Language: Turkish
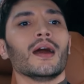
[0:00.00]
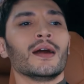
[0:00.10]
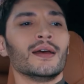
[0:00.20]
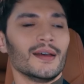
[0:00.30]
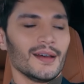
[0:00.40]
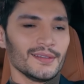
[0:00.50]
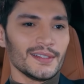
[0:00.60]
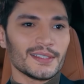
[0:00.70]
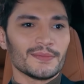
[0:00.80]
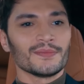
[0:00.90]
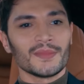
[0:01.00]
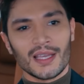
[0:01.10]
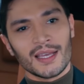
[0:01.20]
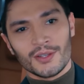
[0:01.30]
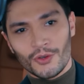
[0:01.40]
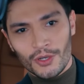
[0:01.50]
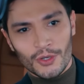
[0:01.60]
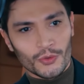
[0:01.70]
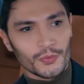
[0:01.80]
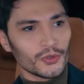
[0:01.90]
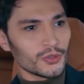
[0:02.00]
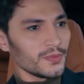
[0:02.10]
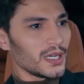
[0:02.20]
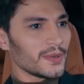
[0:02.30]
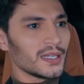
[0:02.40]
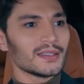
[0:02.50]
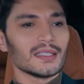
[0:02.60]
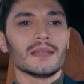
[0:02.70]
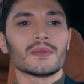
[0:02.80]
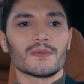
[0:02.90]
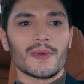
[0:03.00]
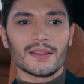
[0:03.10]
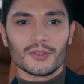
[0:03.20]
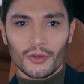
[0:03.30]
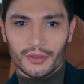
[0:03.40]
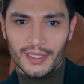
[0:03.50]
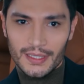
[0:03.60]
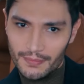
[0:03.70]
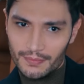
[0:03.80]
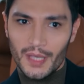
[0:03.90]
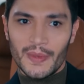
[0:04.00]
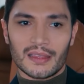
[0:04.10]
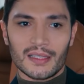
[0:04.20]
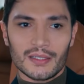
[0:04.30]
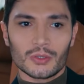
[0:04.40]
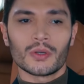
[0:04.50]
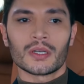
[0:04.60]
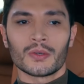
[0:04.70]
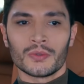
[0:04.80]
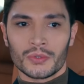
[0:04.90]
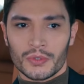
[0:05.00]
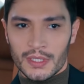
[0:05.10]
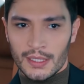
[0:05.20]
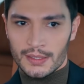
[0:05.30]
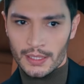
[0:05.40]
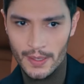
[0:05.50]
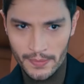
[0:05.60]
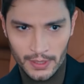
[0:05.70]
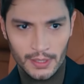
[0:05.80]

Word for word: Ah, anneciğim yani öyle umuyorum ama dediğim gibi ben yoldayım. Bebeklerini sonra konuşuruz anne tamam?